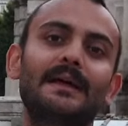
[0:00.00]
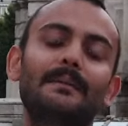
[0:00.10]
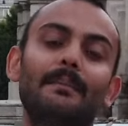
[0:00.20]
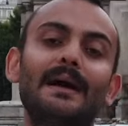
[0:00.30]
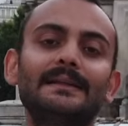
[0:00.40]

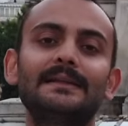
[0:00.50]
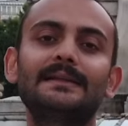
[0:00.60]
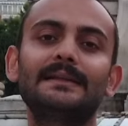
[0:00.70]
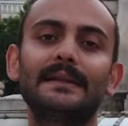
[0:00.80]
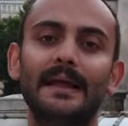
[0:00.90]
da
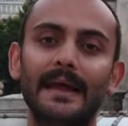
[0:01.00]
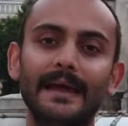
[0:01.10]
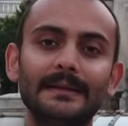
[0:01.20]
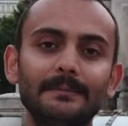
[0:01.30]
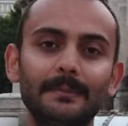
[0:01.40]
Madrid'in
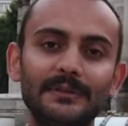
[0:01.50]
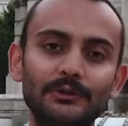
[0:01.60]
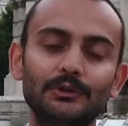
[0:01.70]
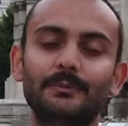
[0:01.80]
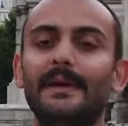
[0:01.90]
en
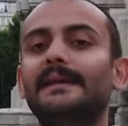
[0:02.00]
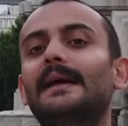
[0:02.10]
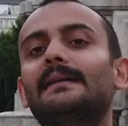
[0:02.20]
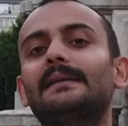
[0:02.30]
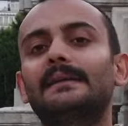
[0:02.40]
meşhur
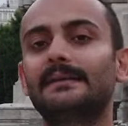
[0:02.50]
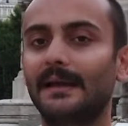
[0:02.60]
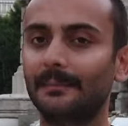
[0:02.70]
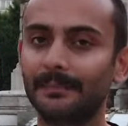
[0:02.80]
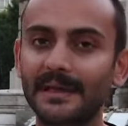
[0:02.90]

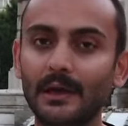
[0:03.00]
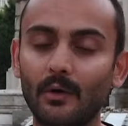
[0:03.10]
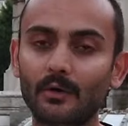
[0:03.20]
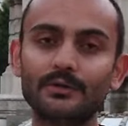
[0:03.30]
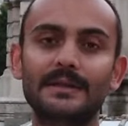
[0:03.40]
meydanlarından biri.
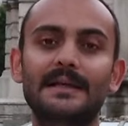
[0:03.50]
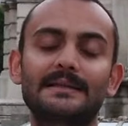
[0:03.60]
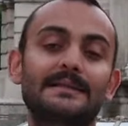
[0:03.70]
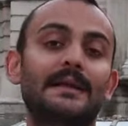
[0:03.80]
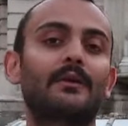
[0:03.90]
O yüzden
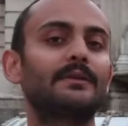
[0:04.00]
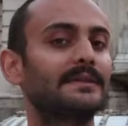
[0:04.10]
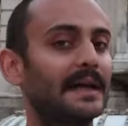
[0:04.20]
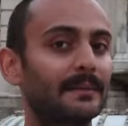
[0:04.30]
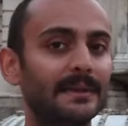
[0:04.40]
size
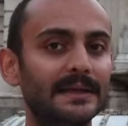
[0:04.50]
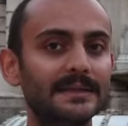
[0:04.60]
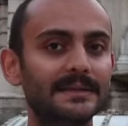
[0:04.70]
göstermek